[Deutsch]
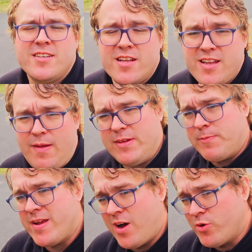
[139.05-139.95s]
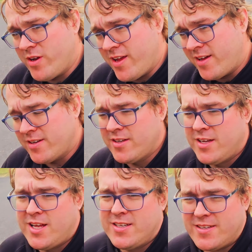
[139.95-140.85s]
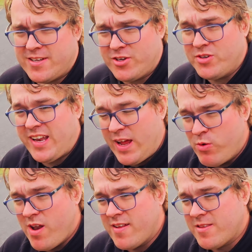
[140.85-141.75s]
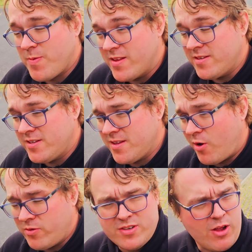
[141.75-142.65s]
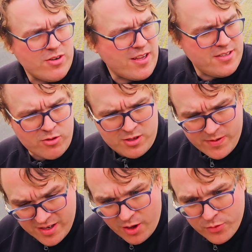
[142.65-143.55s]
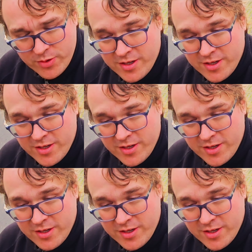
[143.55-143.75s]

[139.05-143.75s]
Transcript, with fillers: Denn da habe ich mein Auto her. Das hat schon 320.000 oder 330.000 Kilometer drauf.